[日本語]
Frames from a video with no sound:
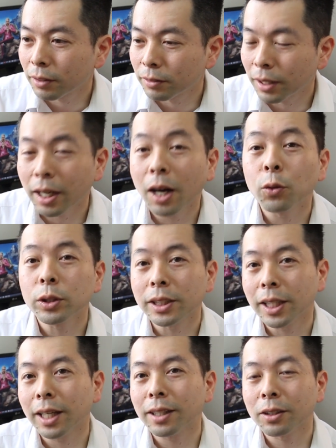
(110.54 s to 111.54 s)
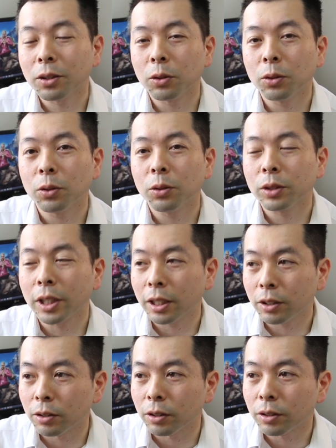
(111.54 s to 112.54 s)
長押しで強
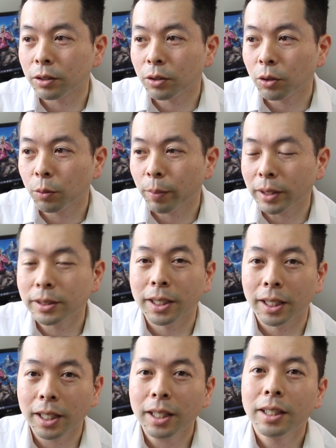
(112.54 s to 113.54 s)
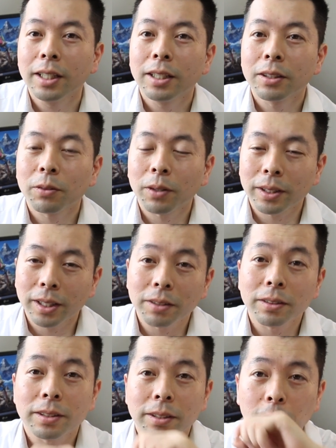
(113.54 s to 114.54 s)
キック強パンチかなとかにな
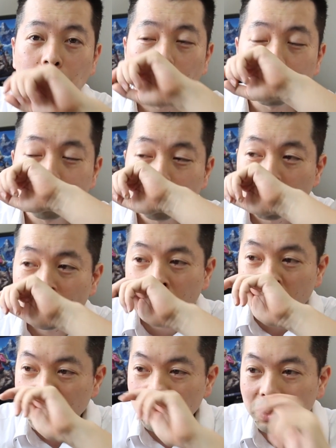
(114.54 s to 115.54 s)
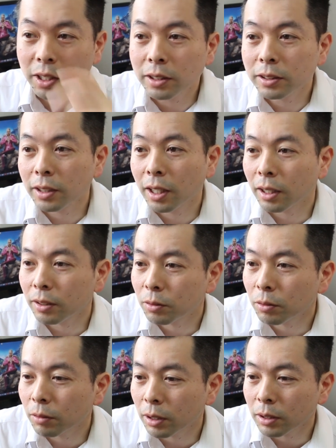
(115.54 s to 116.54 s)
るんですけどそういう感じで
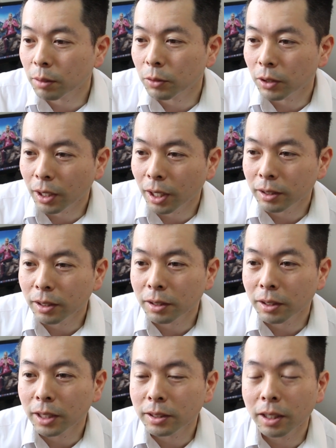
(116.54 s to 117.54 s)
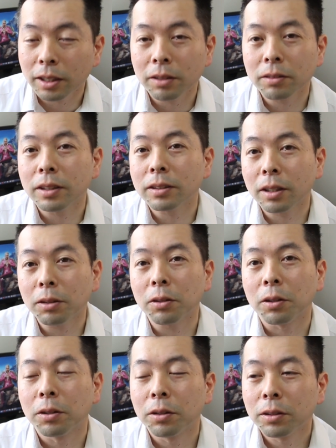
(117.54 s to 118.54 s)
その技もね簡略化されてるんですけ
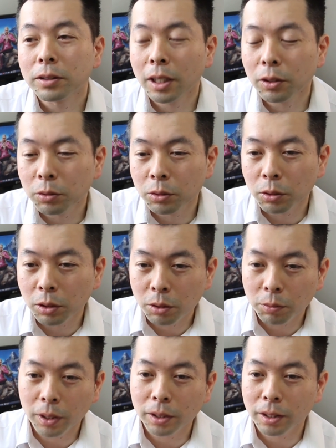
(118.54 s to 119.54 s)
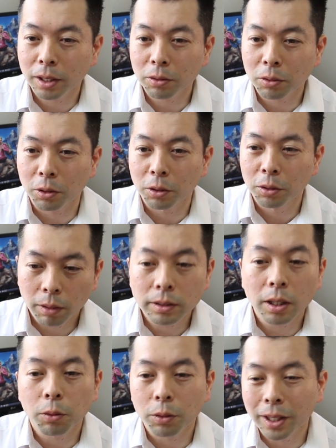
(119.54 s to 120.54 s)
どちゃんとストリートファイターの
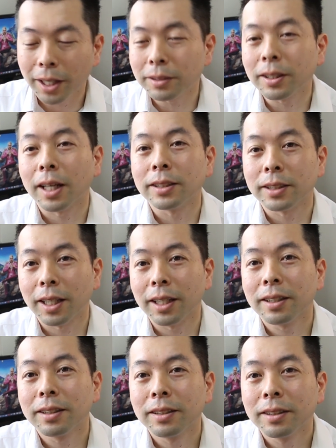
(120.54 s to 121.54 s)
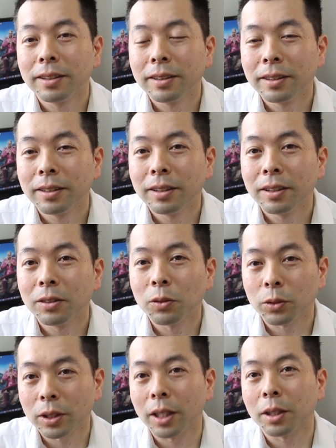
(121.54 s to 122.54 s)
技を生かす感じで
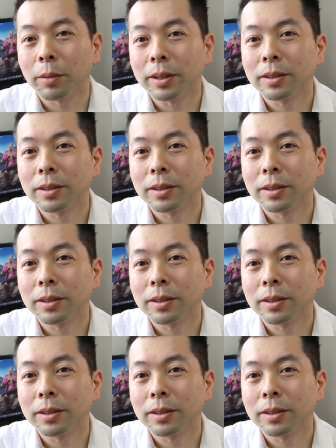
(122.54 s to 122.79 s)
残されてま